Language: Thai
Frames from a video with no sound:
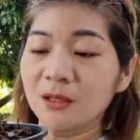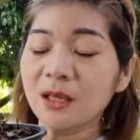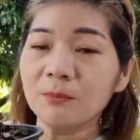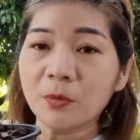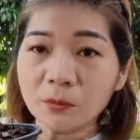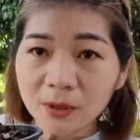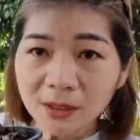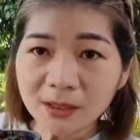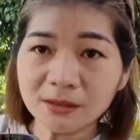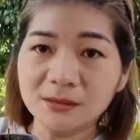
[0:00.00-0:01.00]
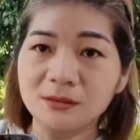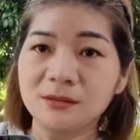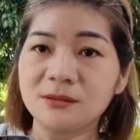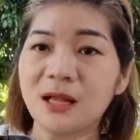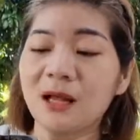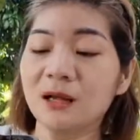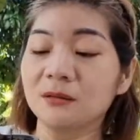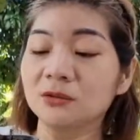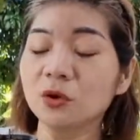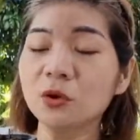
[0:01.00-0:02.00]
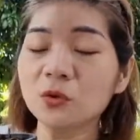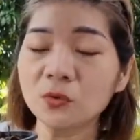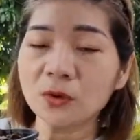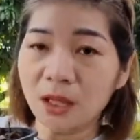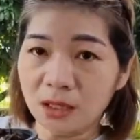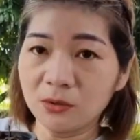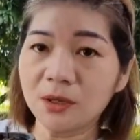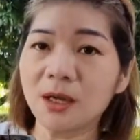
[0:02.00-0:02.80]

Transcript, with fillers: เก็บผลผลิตจากต้นลูกเขา